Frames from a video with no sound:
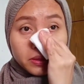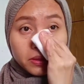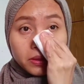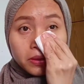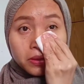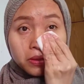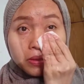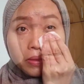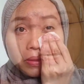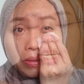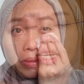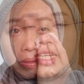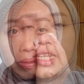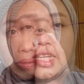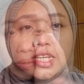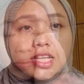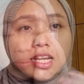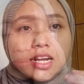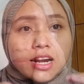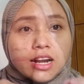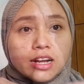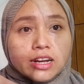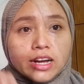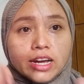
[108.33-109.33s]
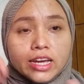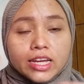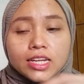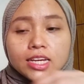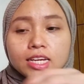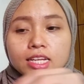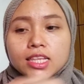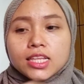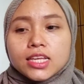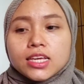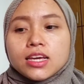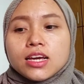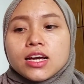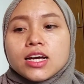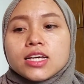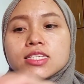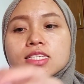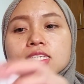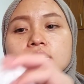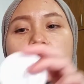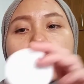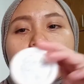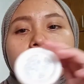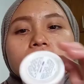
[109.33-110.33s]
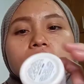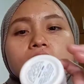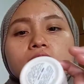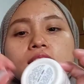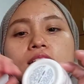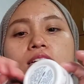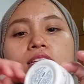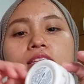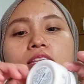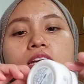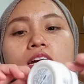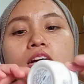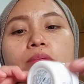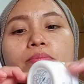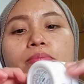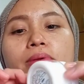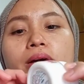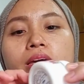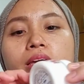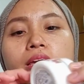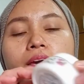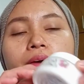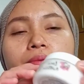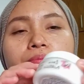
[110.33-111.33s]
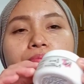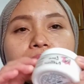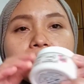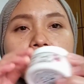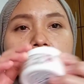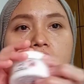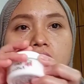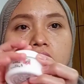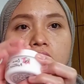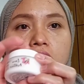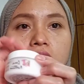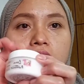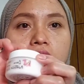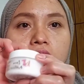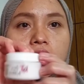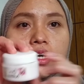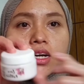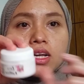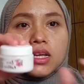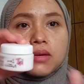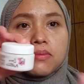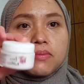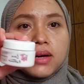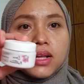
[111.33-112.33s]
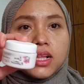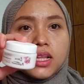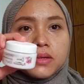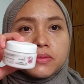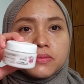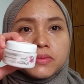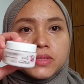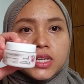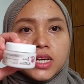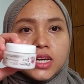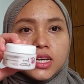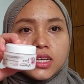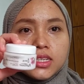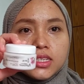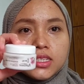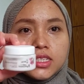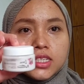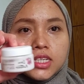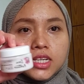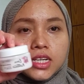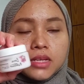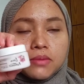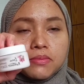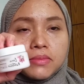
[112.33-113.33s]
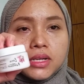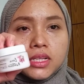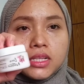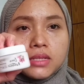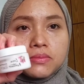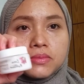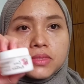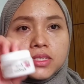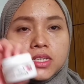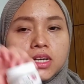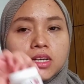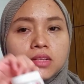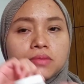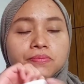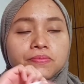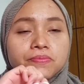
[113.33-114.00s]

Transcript: nah, ini rangkaian ketiga sekarang kita tinggal pakai krim malamnya ini krim malamnya